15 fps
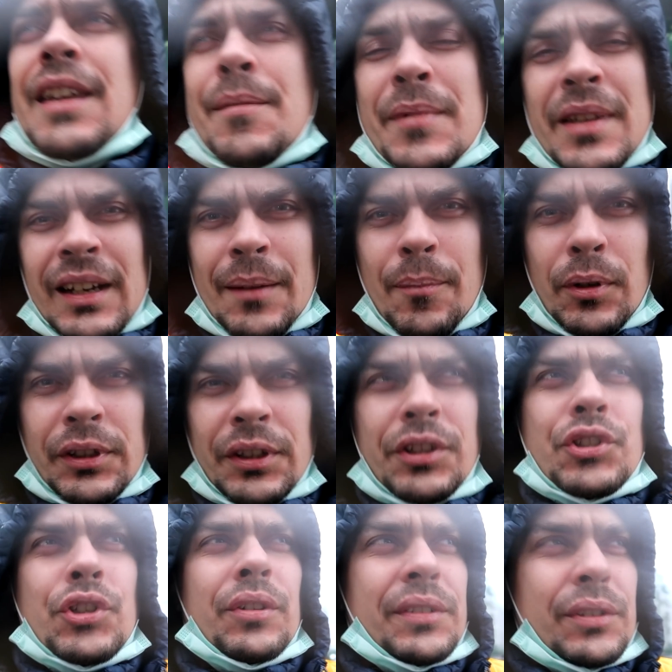И мне работать
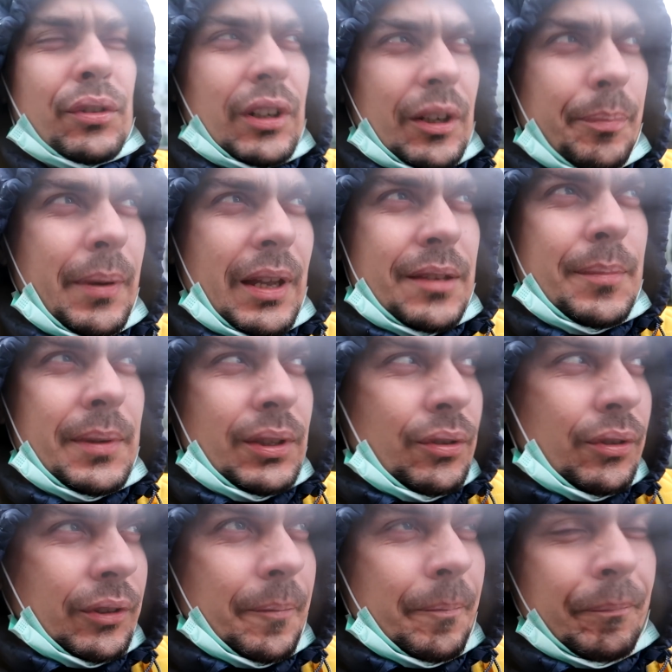еще 45
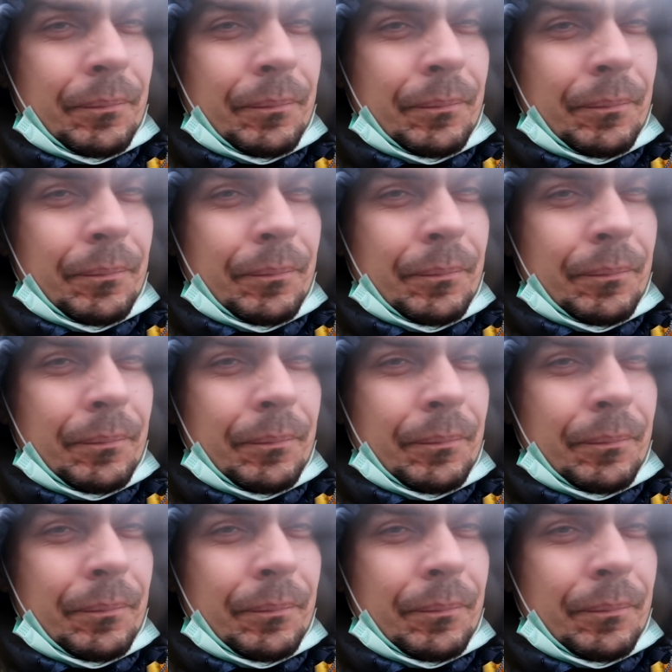минут.